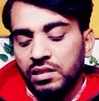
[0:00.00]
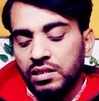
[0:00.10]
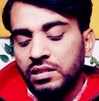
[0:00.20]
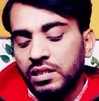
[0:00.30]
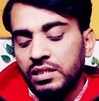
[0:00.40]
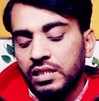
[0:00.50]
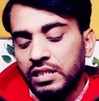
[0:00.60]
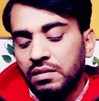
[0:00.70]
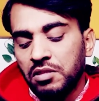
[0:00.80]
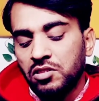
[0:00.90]
इस तरह से
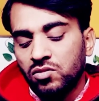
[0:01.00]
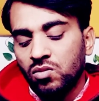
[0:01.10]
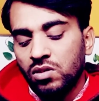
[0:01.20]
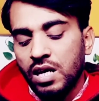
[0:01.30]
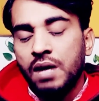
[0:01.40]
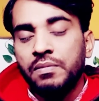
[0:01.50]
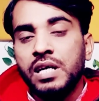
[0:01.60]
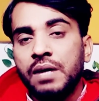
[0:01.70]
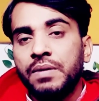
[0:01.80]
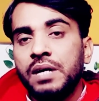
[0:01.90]
इंटरफेस शो हो रहा है अभी
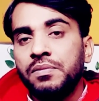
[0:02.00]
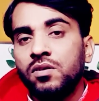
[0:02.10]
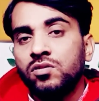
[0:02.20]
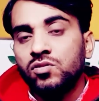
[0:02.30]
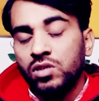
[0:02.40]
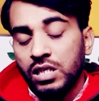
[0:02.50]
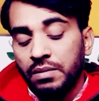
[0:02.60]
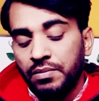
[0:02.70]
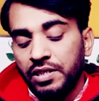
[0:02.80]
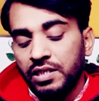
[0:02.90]
एफ आर पी लॉक जो है
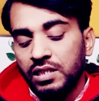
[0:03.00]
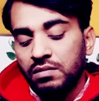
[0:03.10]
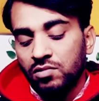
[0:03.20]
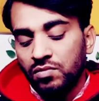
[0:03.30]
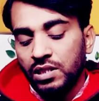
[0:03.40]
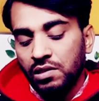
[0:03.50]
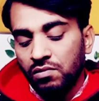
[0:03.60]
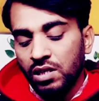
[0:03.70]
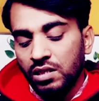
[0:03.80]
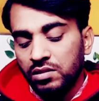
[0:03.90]
कम्प्लीटली रिमूव नहीं
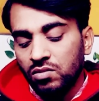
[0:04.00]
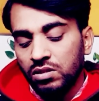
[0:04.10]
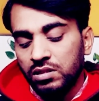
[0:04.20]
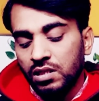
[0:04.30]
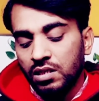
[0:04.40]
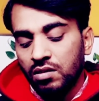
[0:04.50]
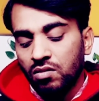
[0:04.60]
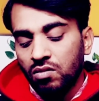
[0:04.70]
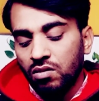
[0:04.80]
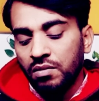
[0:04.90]
हुआ है थोड़ा सा
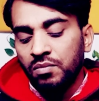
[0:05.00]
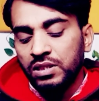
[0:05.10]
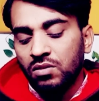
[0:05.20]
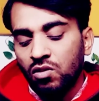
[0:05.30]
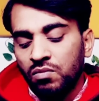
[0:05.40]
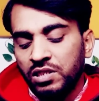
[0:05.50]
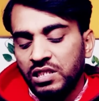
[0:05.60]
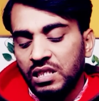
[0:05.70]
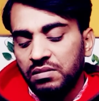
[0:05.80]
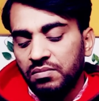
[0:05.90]
अभी वैसे और भी
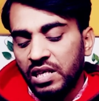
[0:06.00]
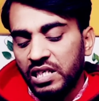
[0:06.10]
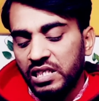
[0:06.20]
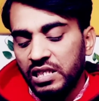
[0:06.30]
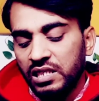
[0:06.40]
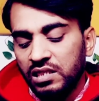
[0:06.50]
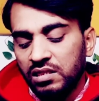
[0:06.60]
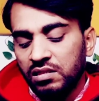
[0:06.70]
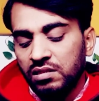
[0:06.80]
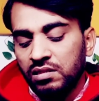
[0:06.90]
स्टेप्स बाकी है
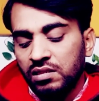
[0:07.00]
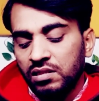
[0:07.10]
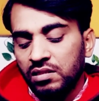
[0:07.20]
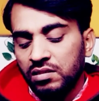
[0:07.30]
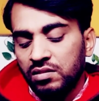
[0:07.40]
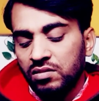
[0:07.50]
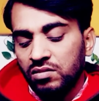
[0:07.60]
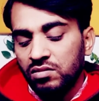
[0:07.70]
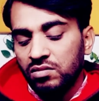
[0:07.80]
तो